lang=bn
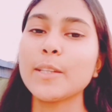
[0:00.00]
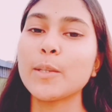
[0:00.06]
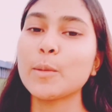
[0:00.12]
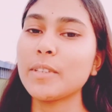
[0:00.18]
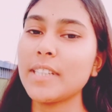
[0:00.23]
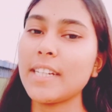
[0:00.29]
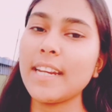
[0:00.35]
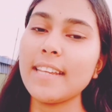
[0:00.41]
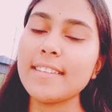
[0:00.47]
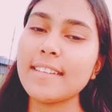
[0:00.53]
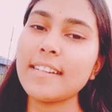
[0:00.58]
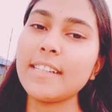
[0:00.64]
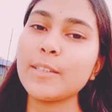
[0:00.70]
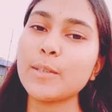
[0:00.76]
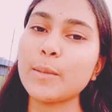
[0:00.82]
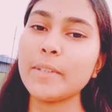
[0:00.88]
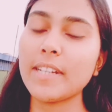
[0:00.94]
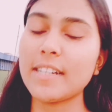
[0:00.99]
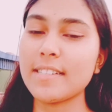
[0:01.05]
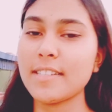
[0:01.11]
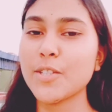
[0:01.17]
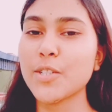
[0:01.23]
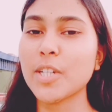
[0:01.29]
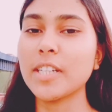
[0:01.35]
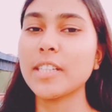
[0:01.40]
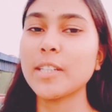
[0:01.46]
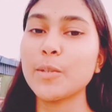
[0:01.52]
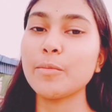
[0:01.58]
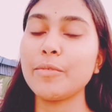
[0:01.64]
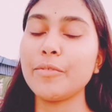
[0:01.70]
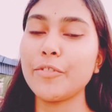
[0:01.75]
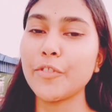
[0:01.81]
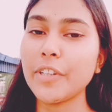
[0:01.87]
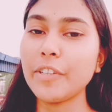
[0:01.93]
তোমাদের এই চ্যানেলে তো আমি নার্সিং সংক্রান্ত
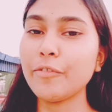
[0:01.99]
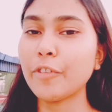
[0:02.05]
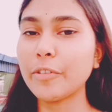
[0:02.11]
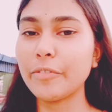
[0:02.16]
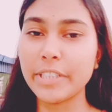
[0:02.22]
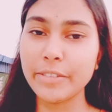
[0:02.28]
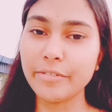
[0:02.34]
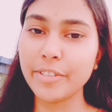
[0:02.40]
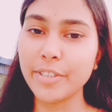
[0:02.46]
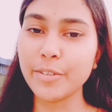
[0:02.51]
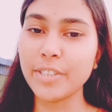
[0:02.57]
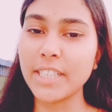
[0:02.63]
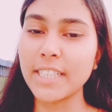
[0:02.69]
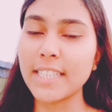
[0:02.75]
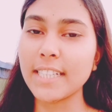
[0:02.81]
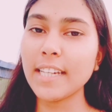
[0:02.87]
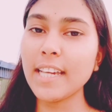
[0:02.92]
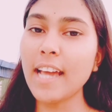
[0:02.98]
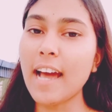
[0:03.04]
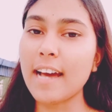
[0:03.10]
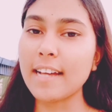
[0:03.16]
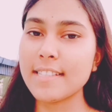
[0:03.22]
বিভিন্ন ইনফরমেটিভ ভিডিও দিয়ে থাকি